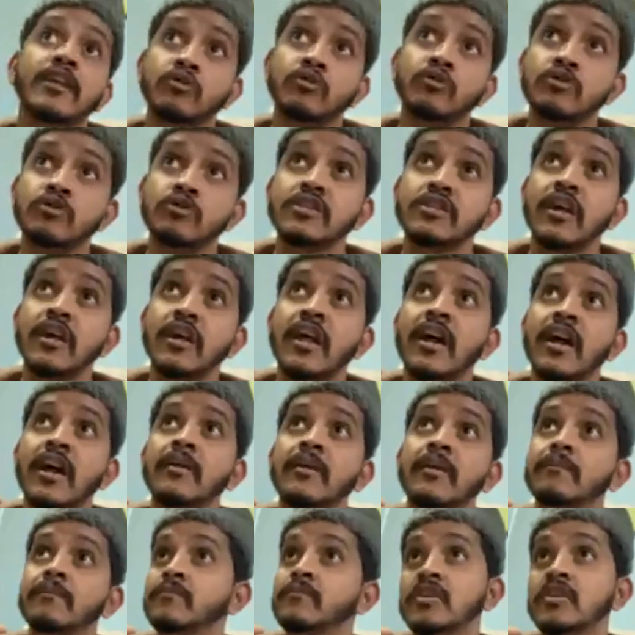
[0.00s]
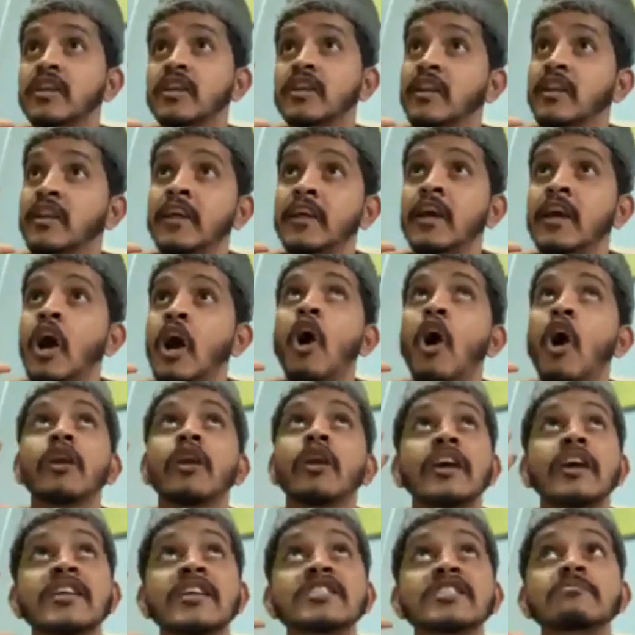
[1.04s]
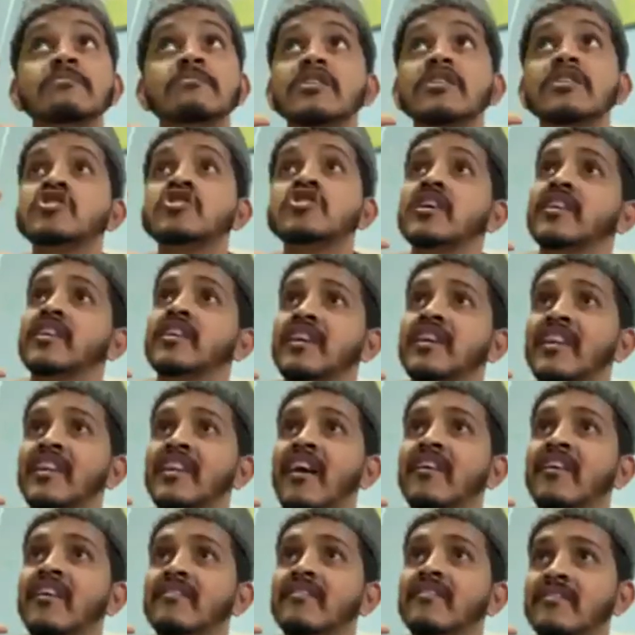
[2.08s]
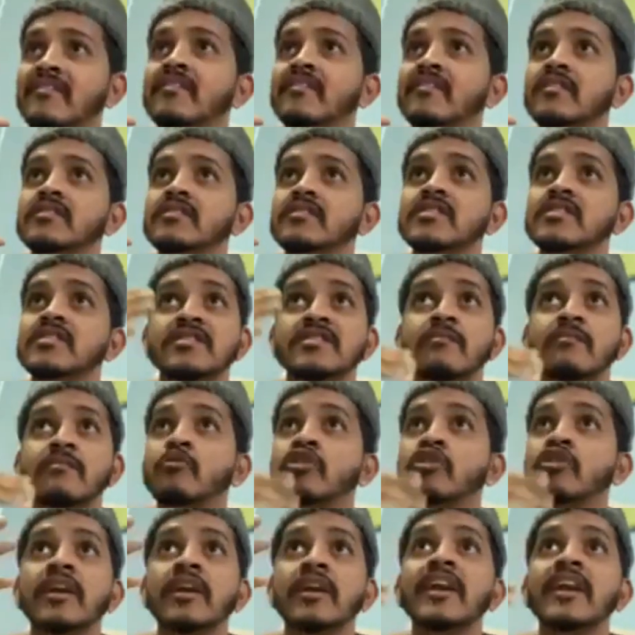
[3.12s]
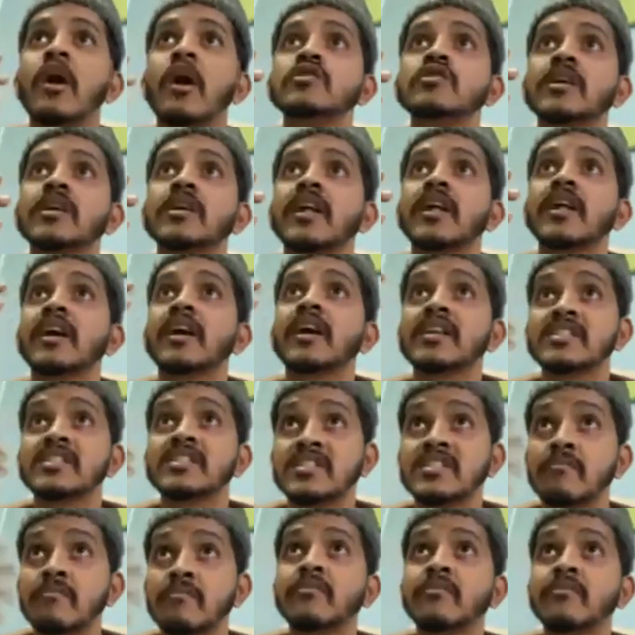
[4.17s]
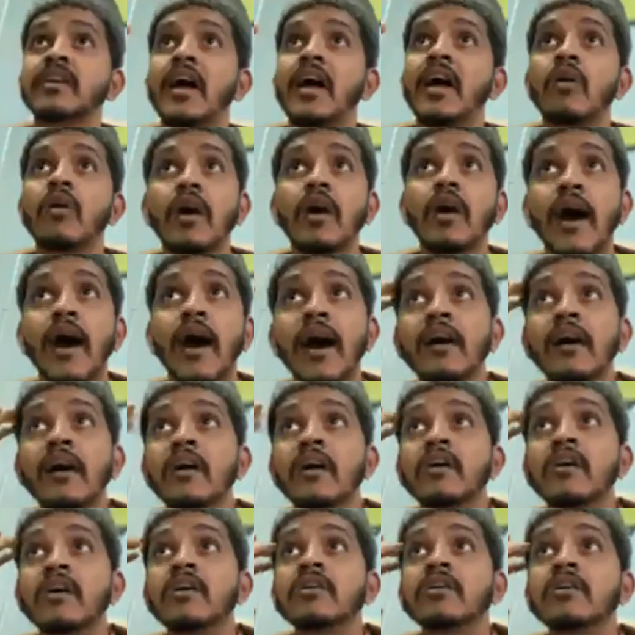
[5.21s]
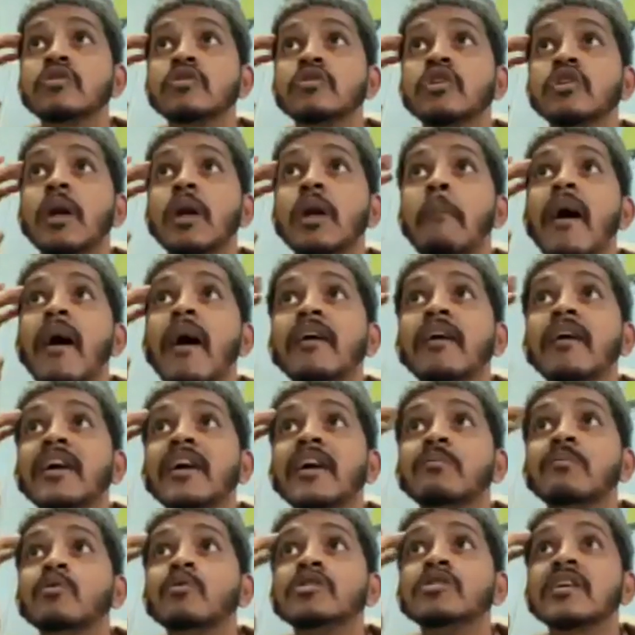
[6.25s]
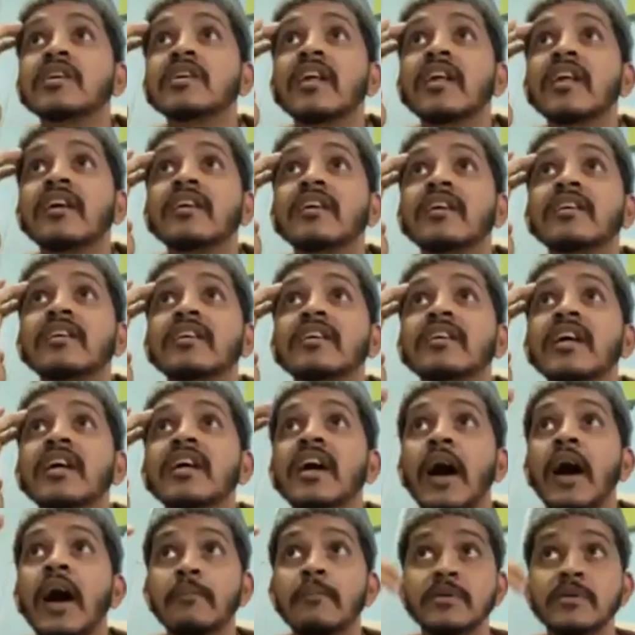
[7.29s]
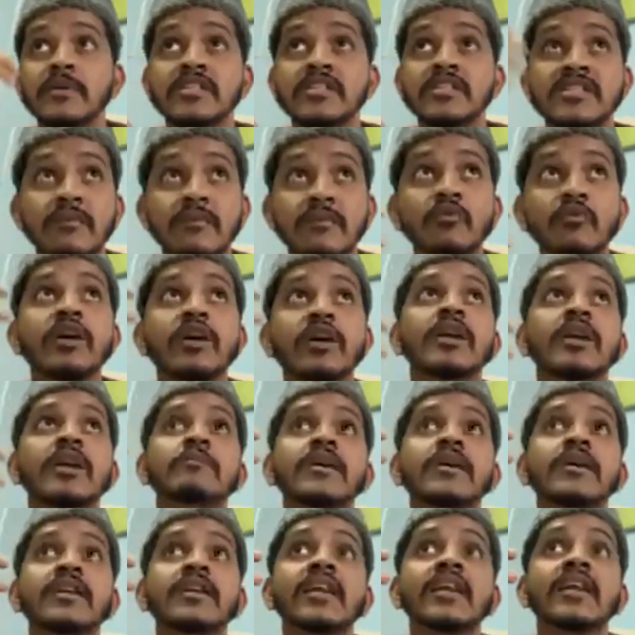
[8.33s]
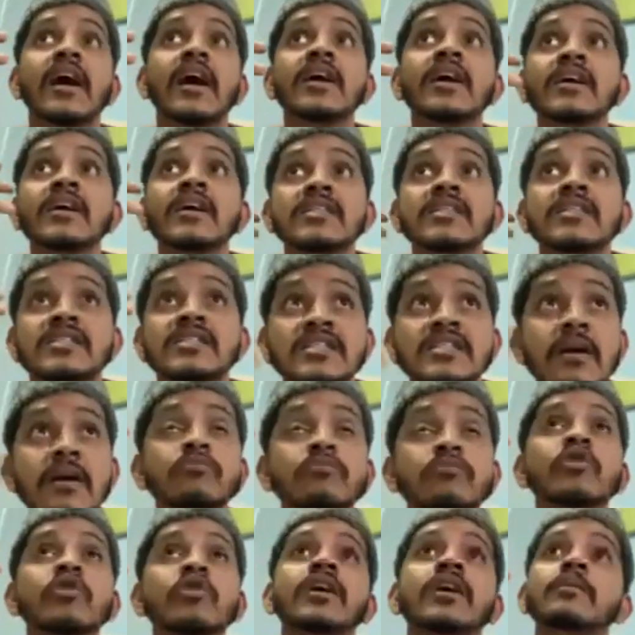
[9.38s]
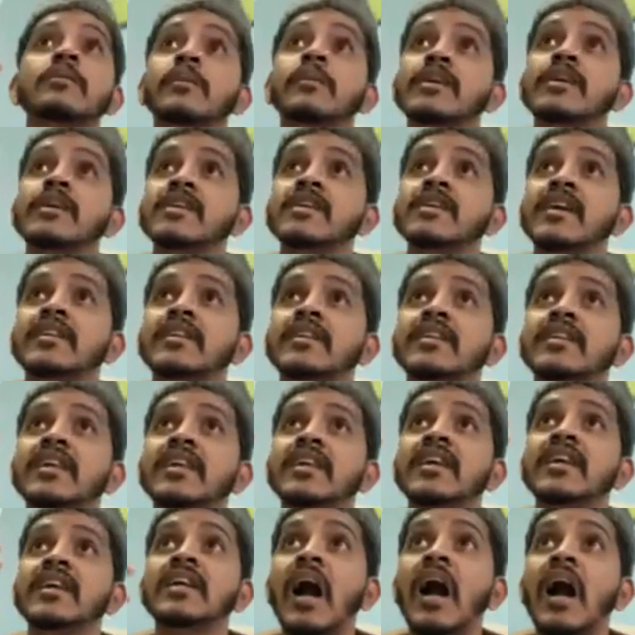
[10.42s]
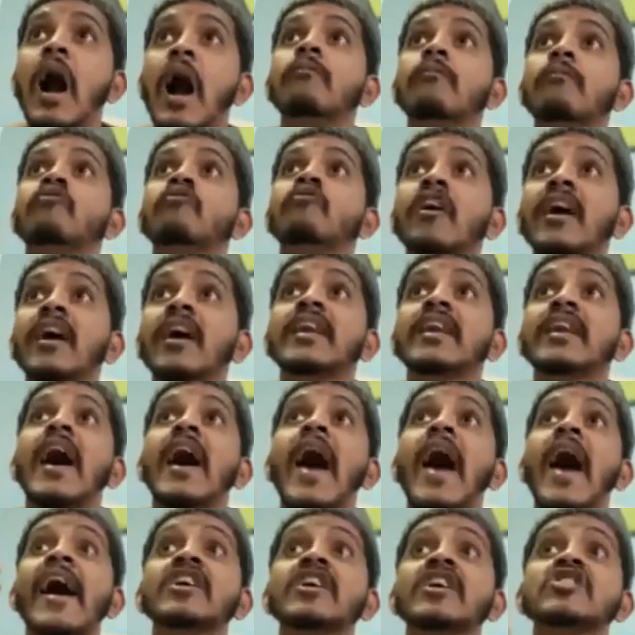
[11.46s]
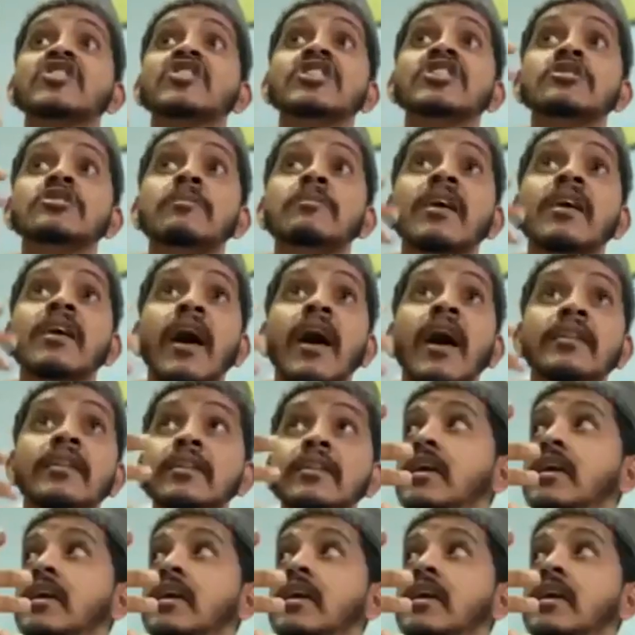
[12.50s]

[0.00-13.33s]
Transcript: ज़्यादा टी में नहीं घुस जाना ठीक है नहीं और ए सी में नहीं रहना जिसम तो ठंडा हो जाता अगर जिसम ठंडा हो गया तो दिमाग गर्म हो जाता हमें जिसम को गर्म रखना जिसम को गर्म कैसा रखती काम वगैरह